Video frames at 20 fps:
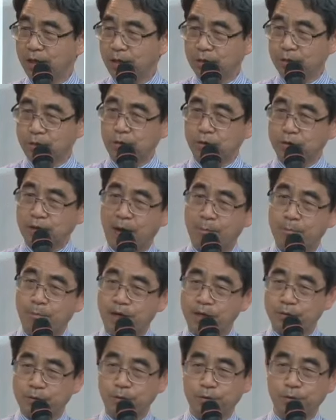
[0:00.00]
그것
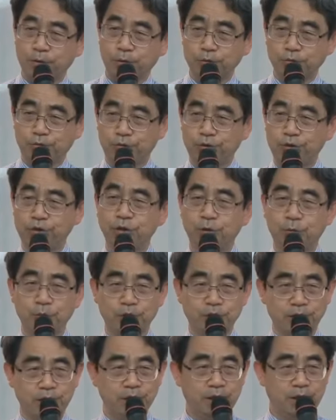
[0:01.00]
앞만 있고 그것 뒤는
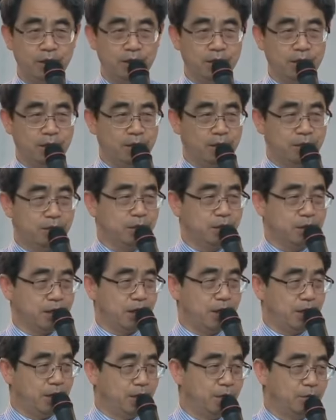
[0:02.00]
없는 게 끝이다.